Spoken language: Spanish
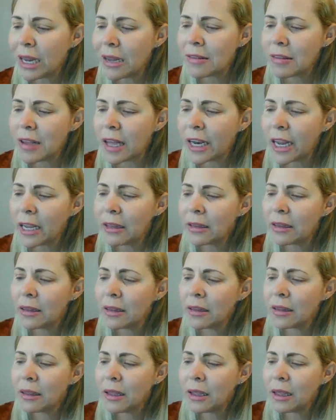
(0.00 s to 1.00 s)
Nazaret.
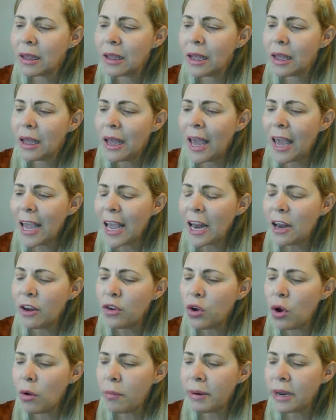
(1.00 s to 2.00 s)
En
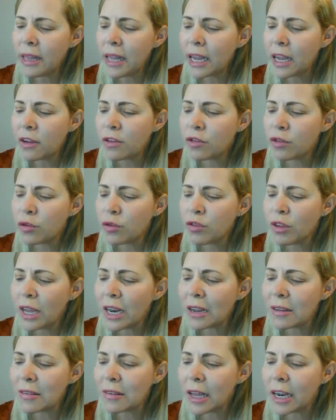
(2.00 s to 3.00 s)
el nombre de Jesús
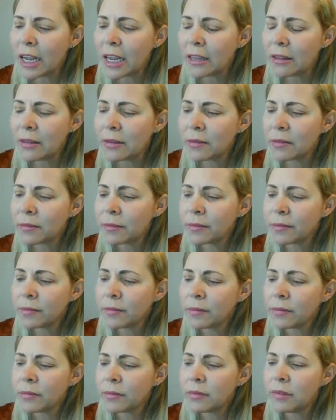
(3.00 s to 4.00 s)
de Nazaret.
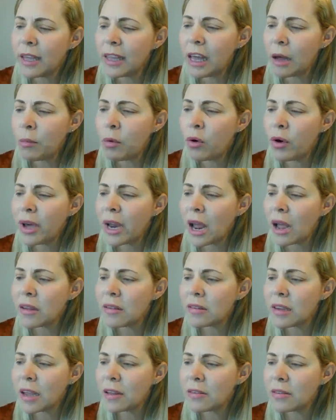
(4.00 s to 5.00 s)
Te damos
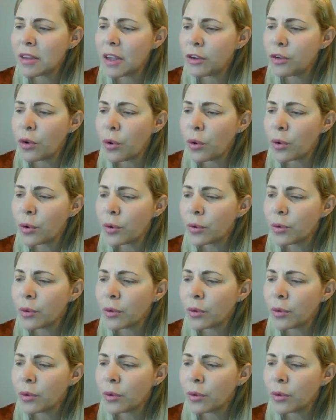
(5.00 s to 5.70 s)
gracias, Señor.